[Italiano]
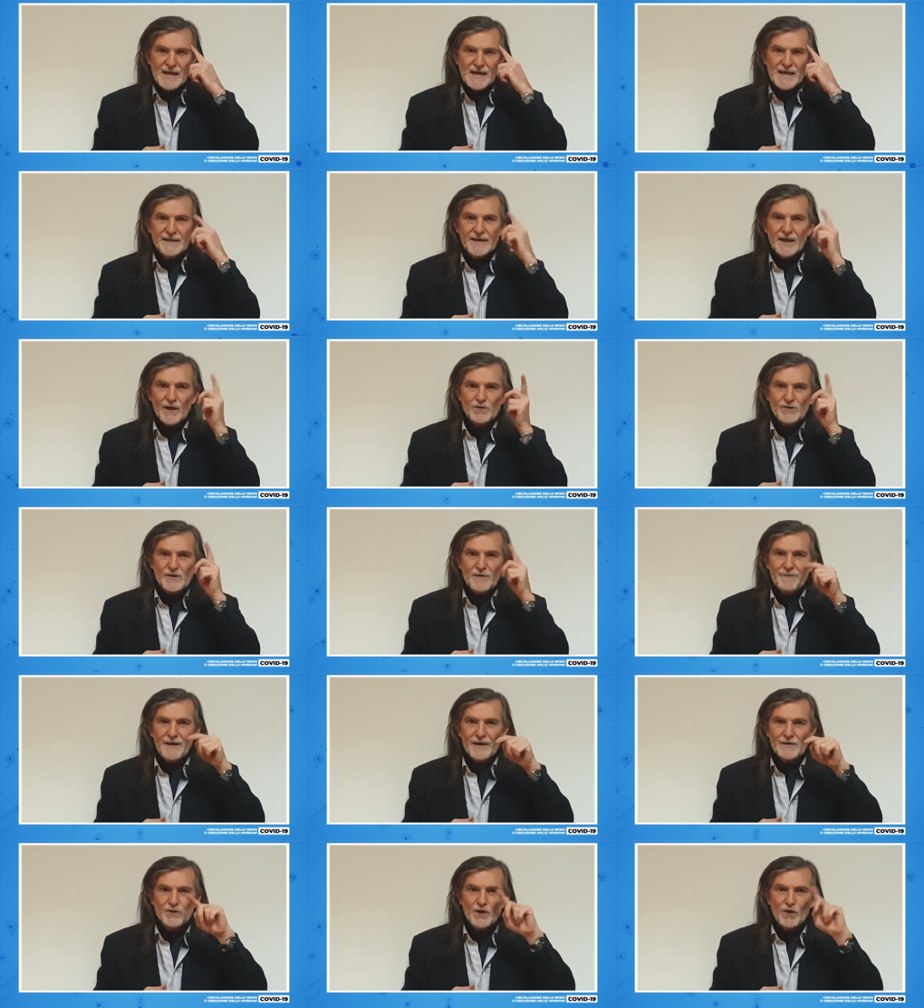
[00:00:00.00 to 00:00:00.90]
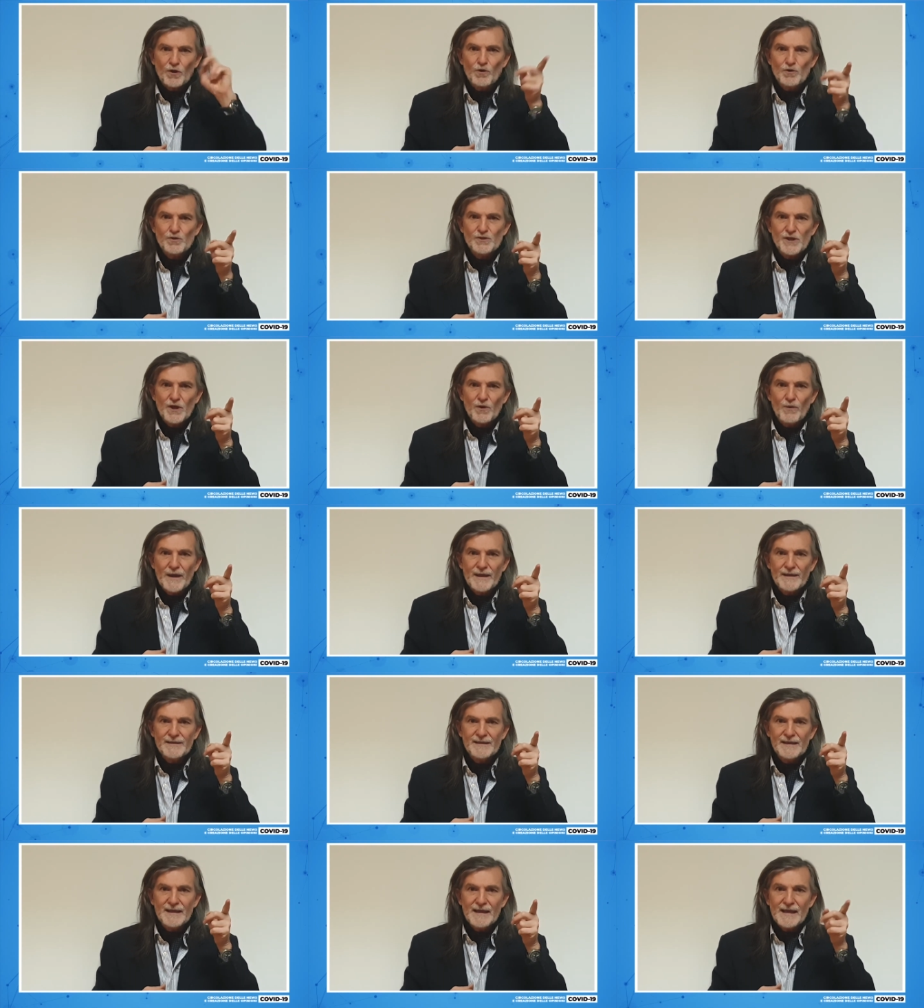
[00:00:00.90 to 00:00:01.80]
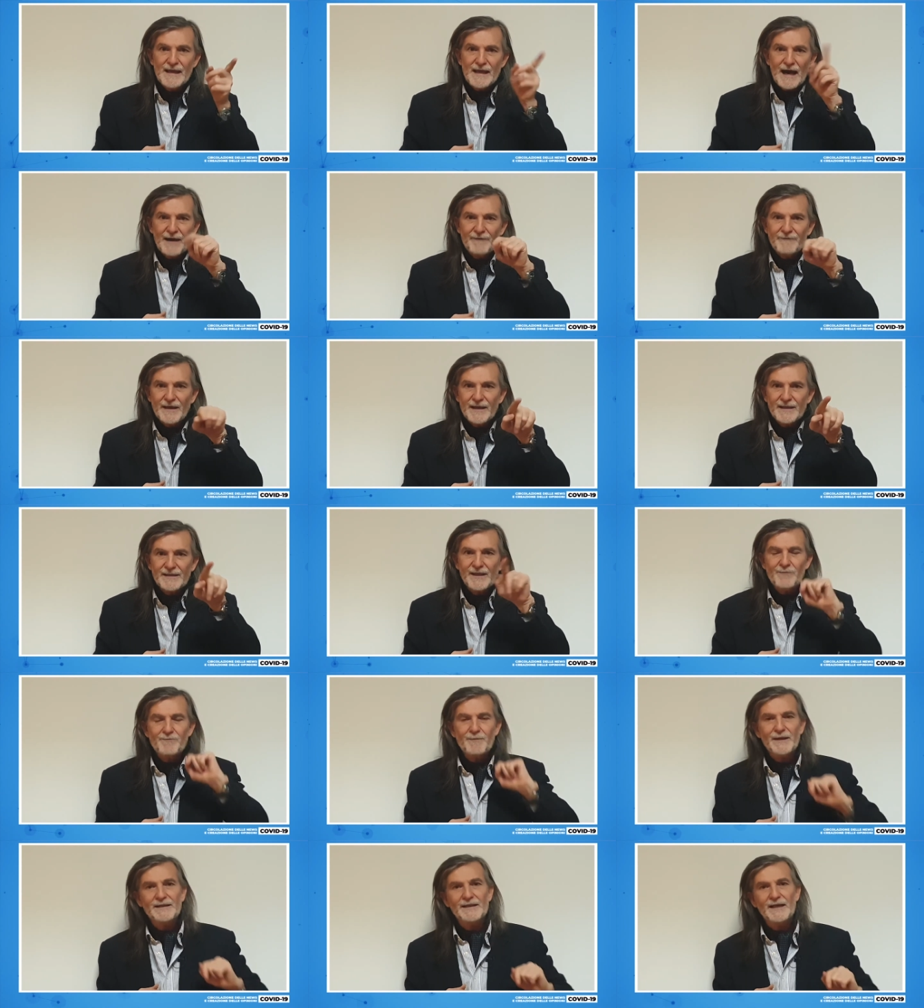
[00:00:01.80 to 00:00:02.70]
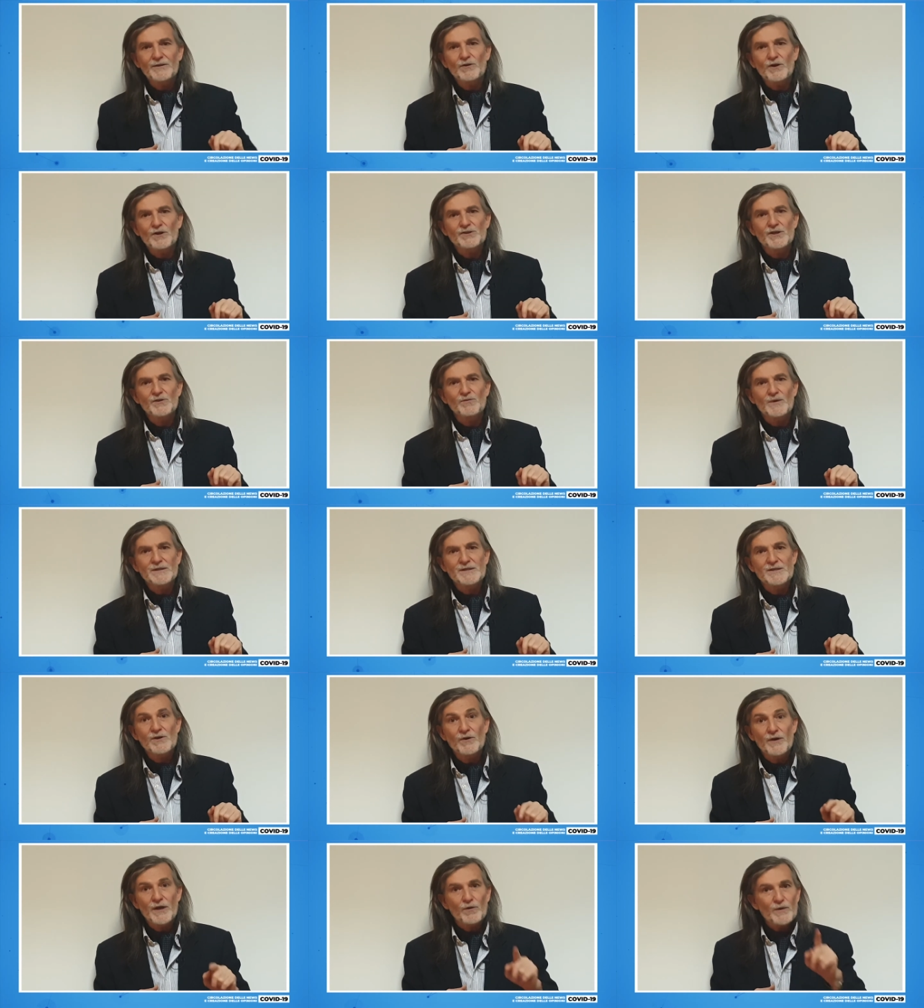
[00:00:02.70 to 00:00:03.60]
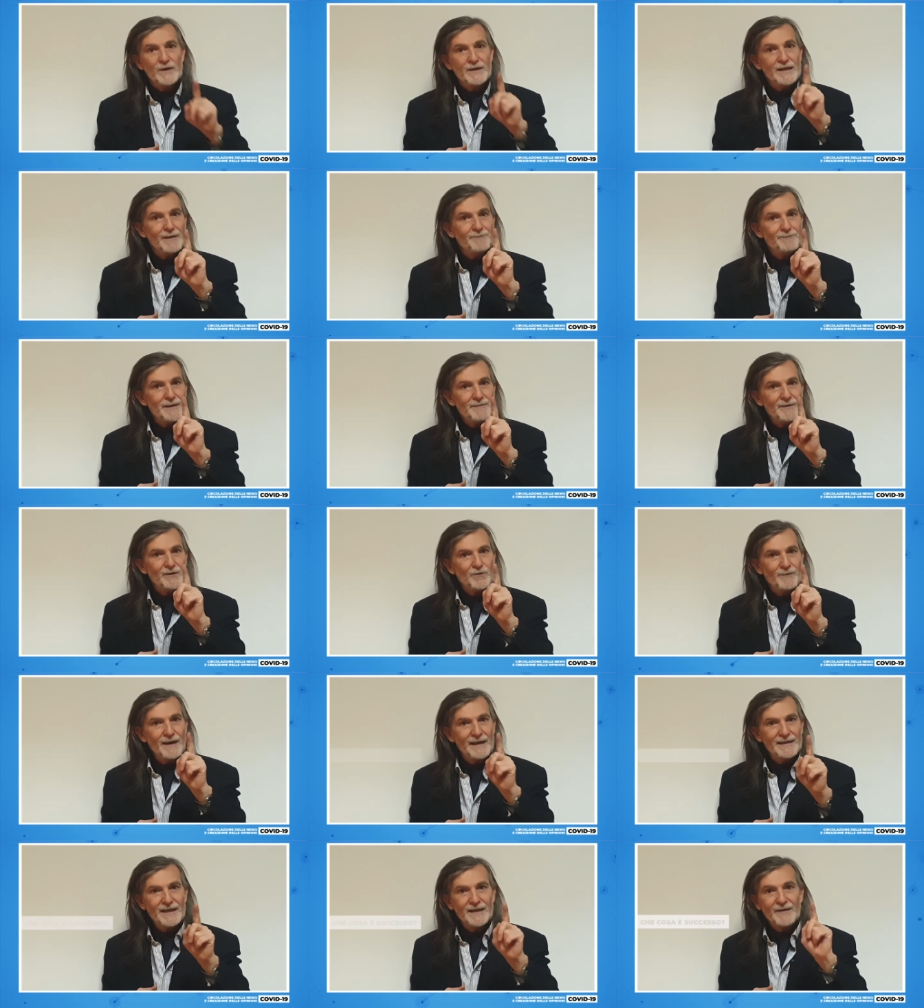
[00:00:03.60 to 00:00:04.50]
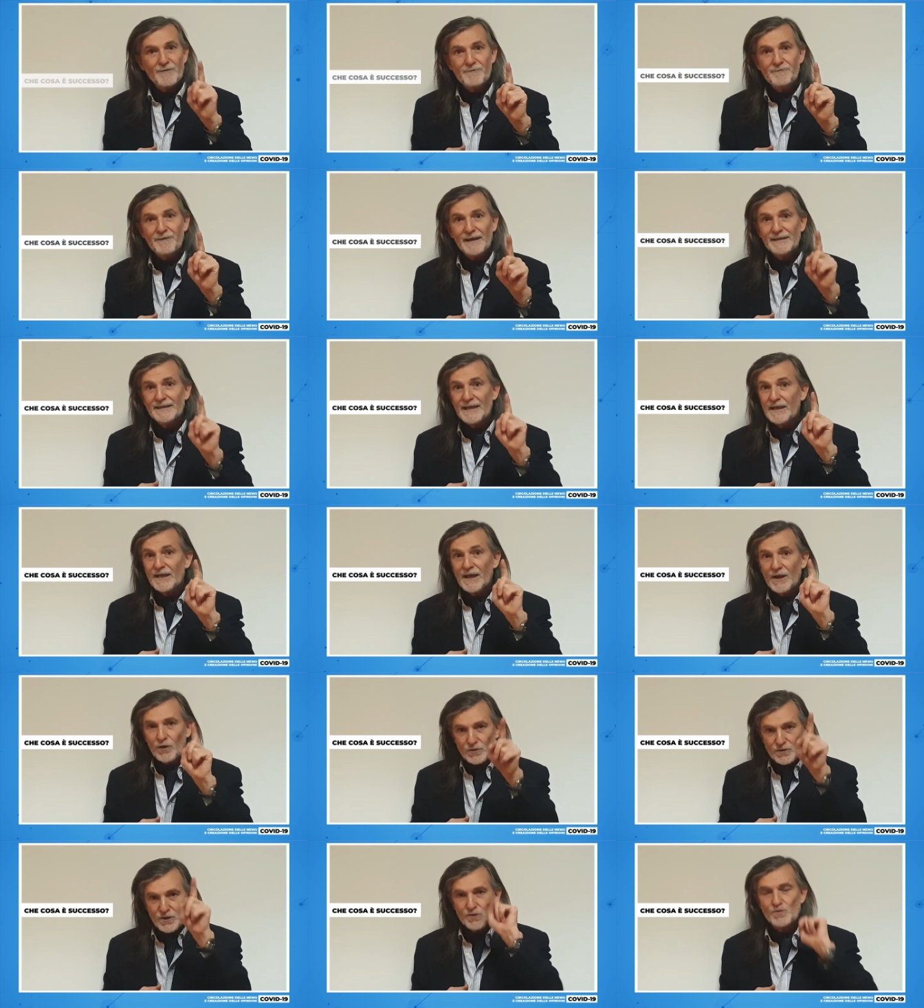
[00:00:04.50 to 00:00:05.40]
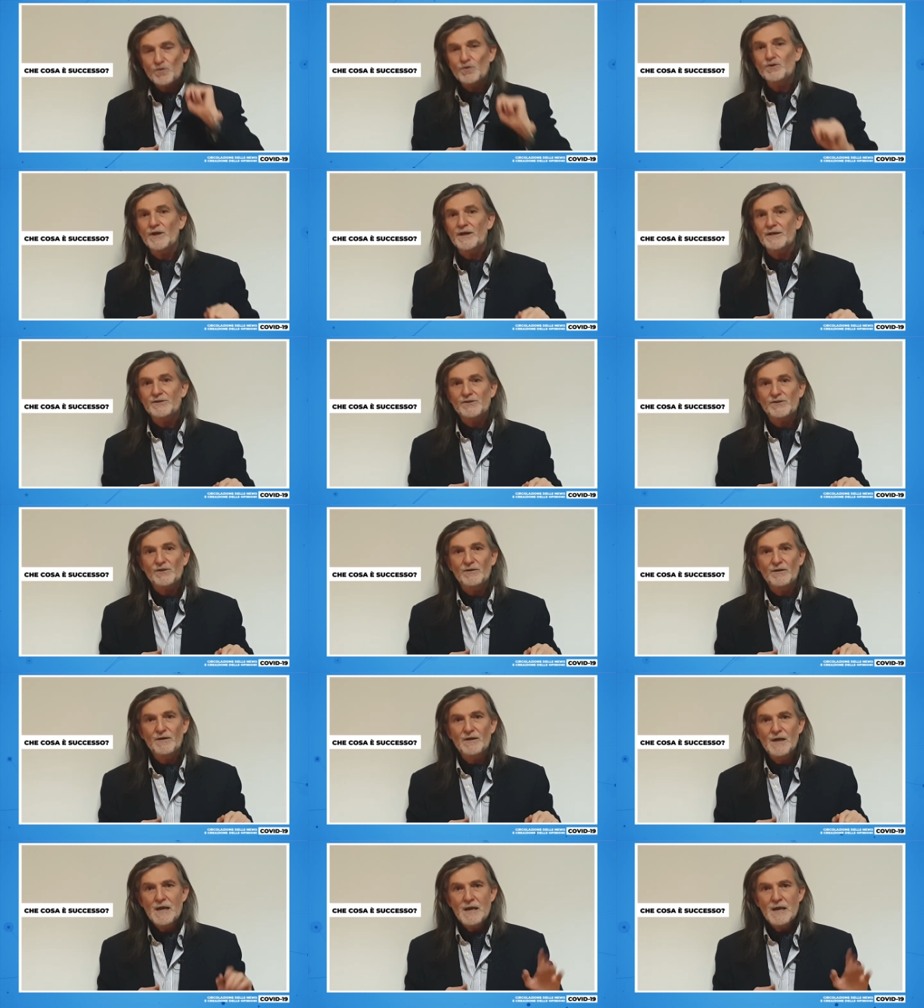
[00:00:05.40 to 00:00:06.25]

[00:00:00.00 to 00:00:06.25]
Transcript: Il che cosa faccio è conseguente aver interpretato la situazione, quindi la prima domanda che vi fate è che cosa è successo.